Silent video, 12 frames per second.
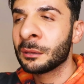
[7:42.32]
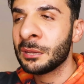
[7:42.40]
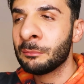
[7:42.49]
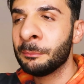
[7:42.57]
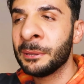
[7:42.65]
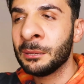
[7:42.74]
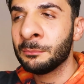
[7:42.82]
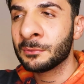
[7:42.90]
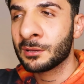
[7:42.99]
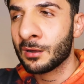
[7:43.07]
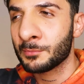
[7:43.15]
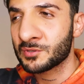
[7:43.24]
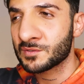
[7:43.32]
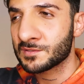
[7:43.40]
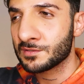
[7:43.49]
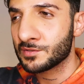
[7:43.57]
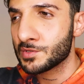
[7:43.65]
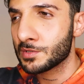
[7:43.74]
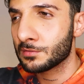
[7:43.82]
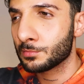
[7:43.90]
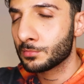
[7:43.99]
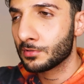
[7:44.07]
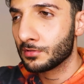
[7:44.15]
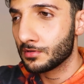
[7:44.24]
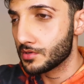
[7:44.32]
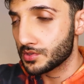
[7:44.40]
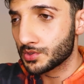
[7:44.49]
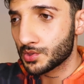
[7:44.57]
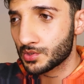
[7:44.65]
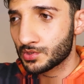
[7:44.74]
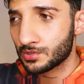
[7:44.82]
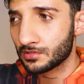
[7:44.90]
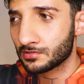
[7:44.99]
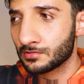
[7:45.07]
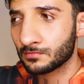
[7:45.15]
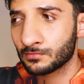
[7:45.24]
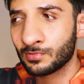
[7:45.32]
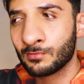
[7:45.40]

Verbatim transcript: Gene beyin karmaşası yaşadım. Şaşırdım.